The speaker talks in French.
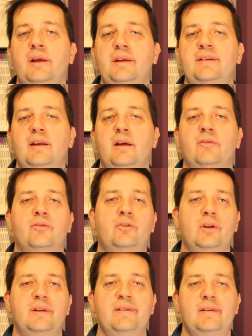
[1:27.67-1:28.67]
1 ITF
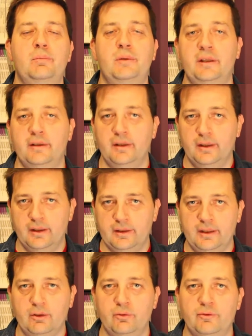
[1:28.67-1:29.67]
de la discipline,
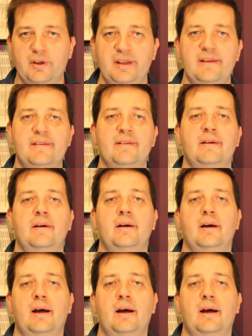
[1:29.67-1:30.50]
Jeroen Van Est,